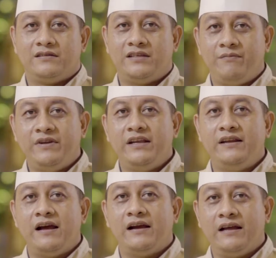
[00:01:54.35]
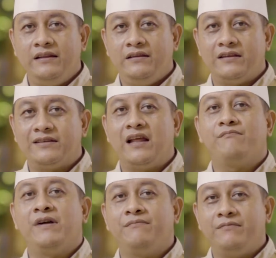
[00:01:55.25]
siap dihidangkan dan
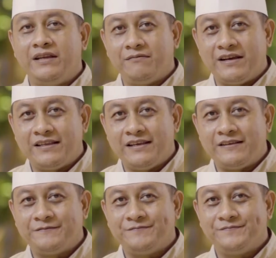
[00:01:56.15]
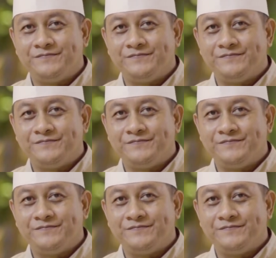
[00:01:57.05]
selamat menikmati.